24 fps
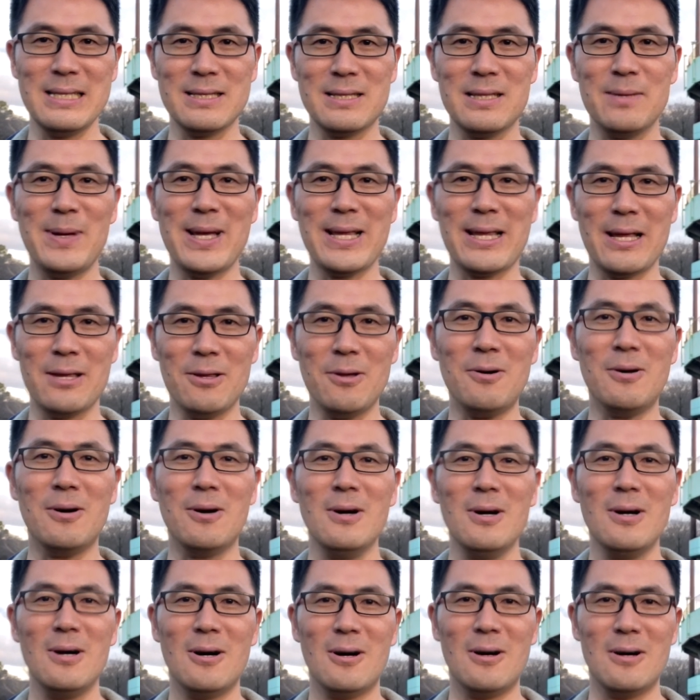すべて
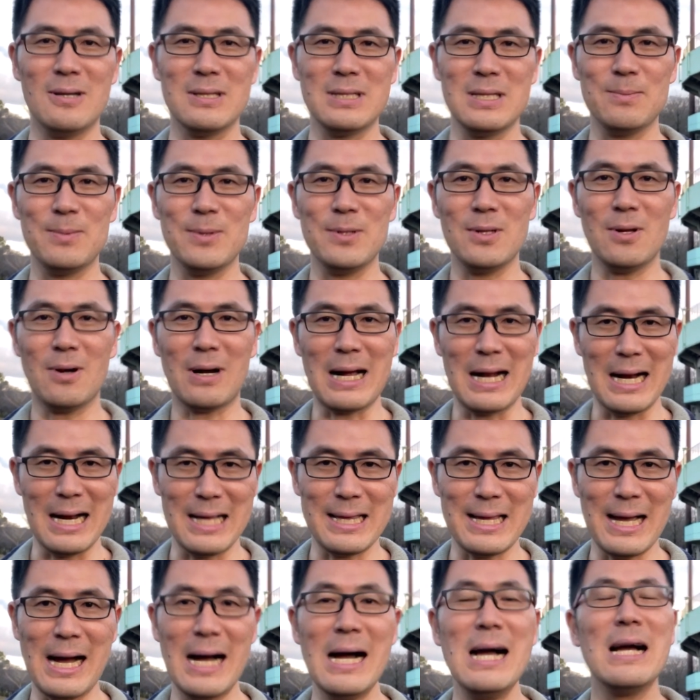の自分の
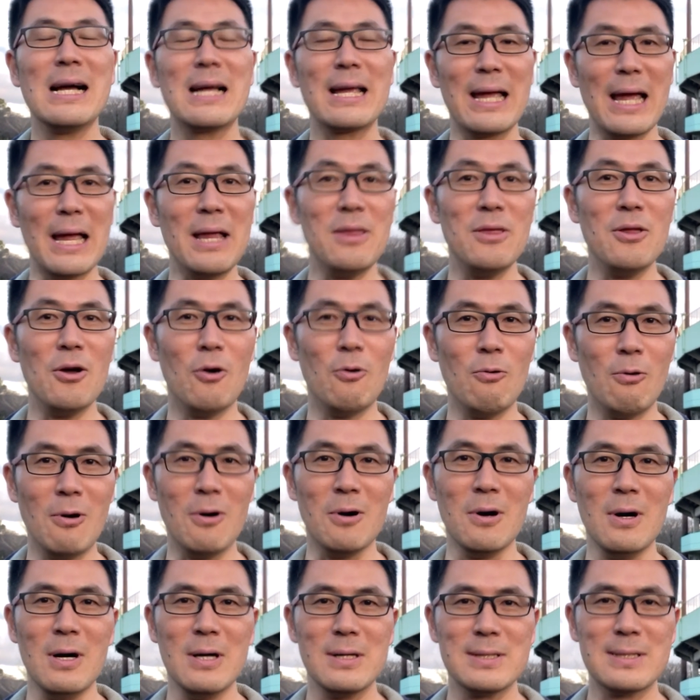体、言動
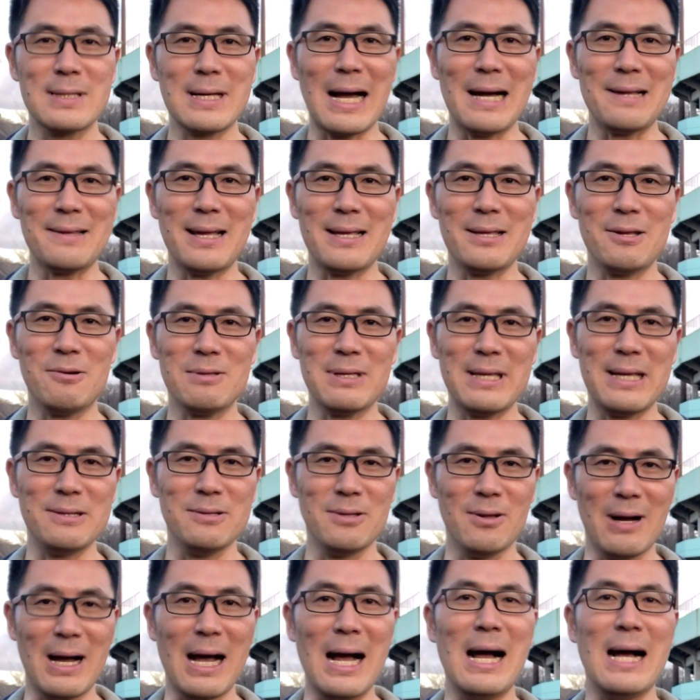を司ってい
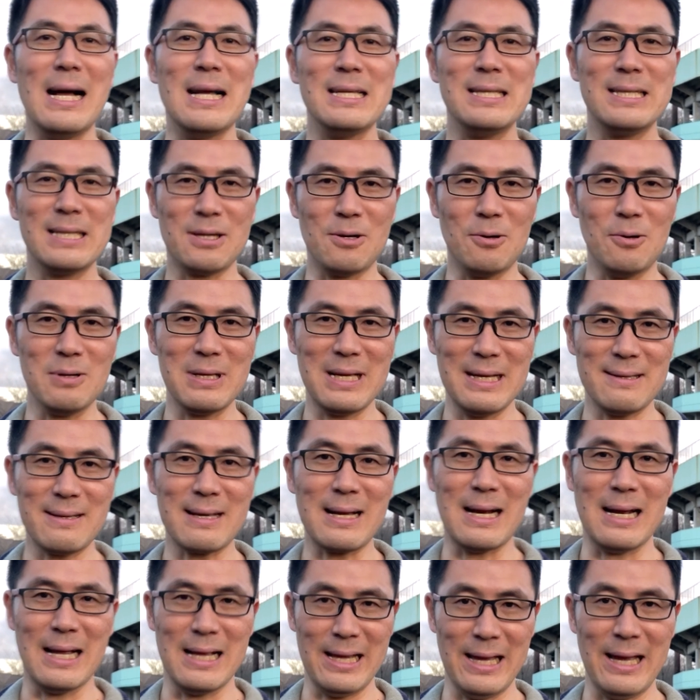るのが思考です
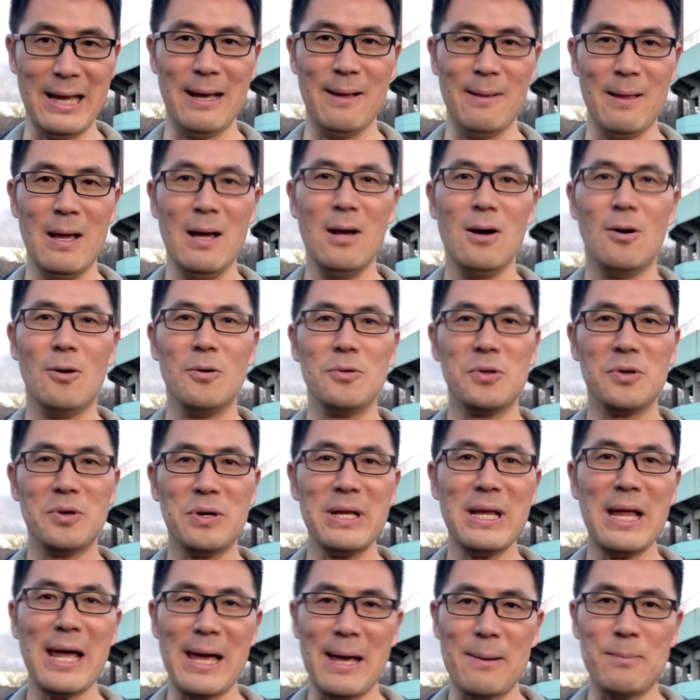からね、本
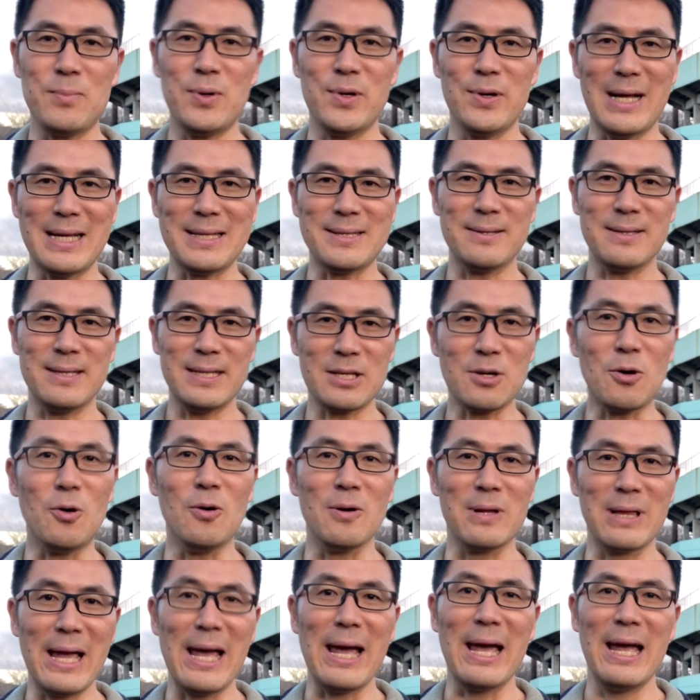当にね、プラス
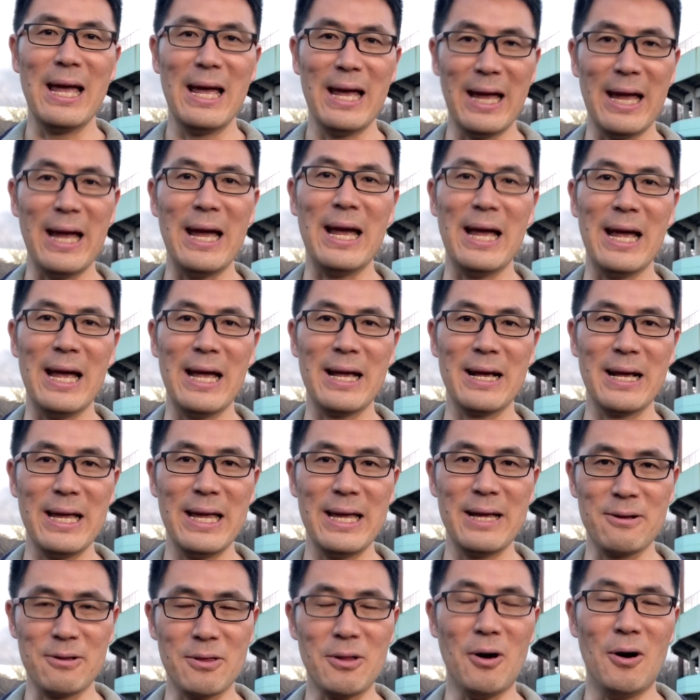思考で、えー、
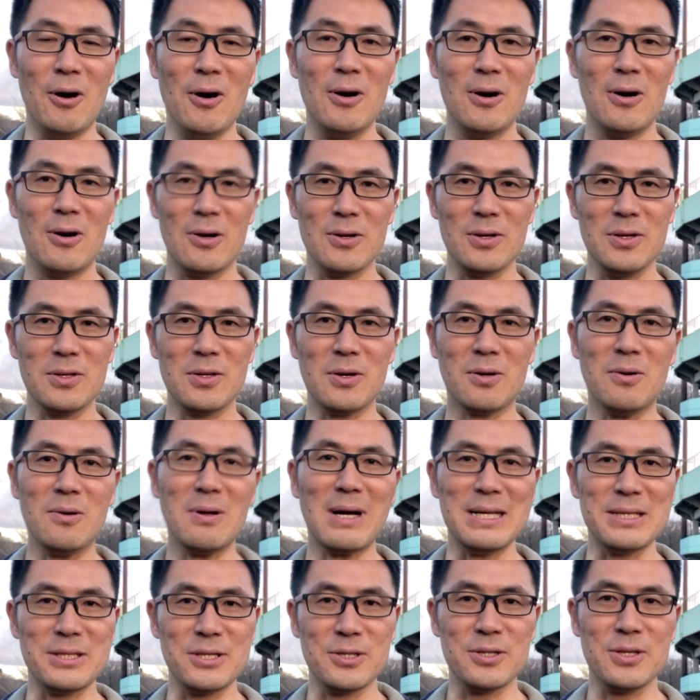いくというとこ
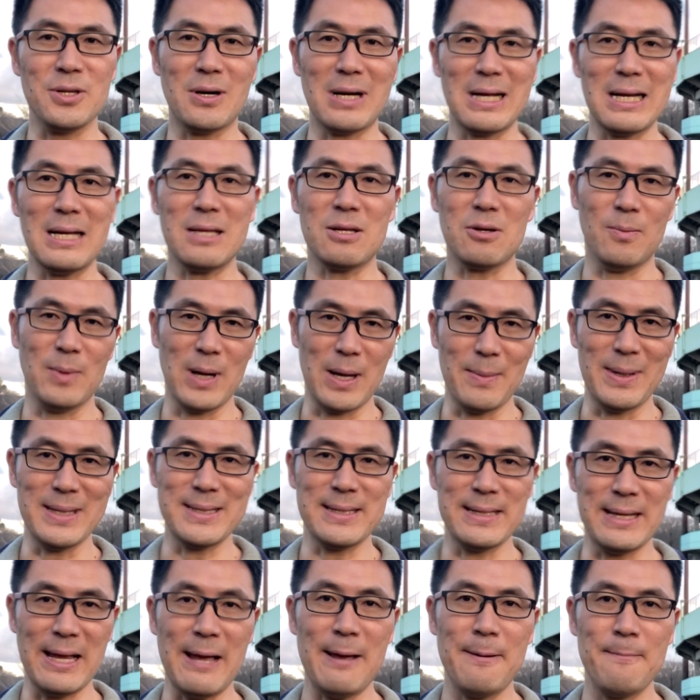ろが重要かなと思いま
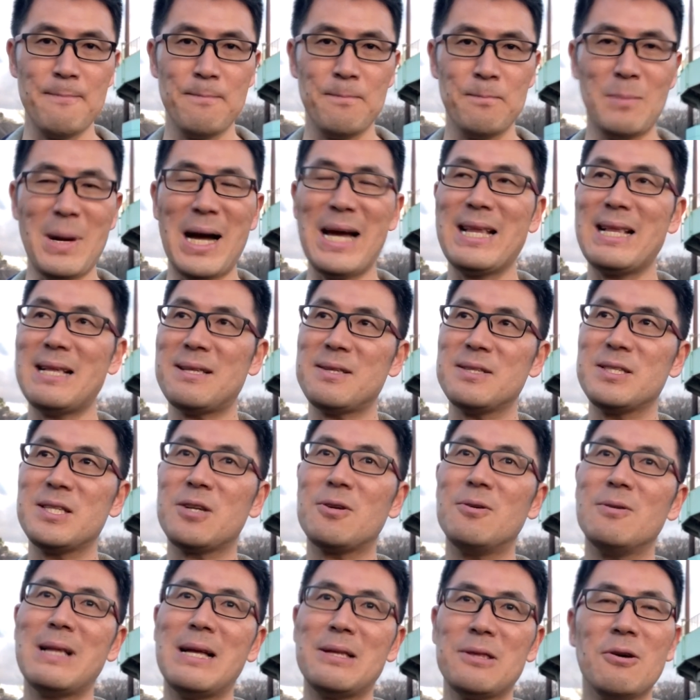すね。マイナス思
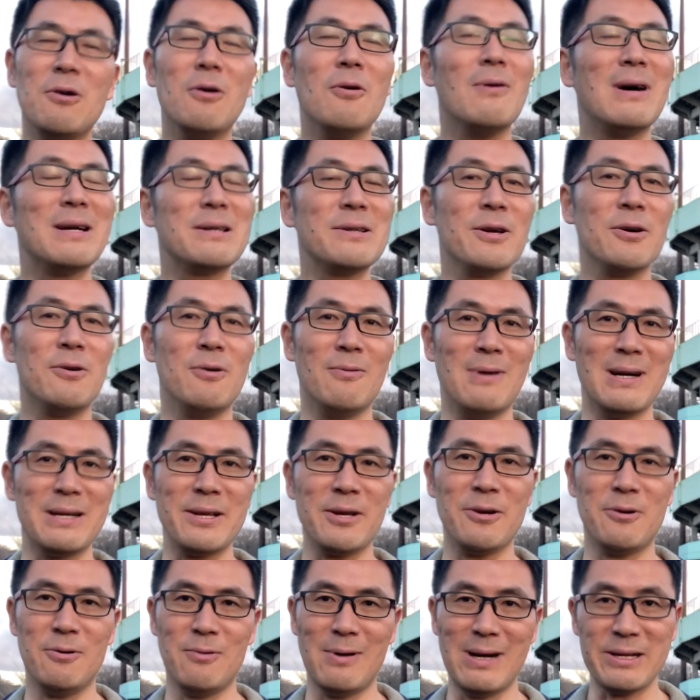考だと悪い方、
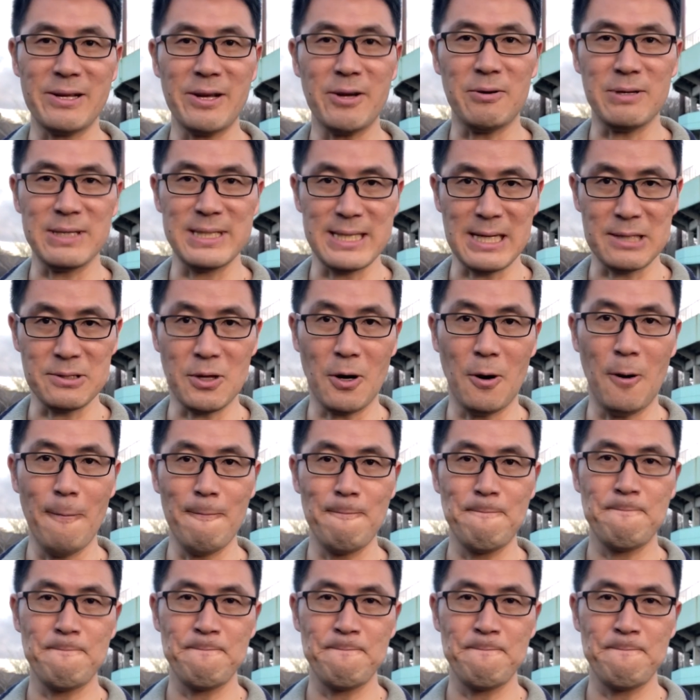悪い方、悪い方いっちゃうと。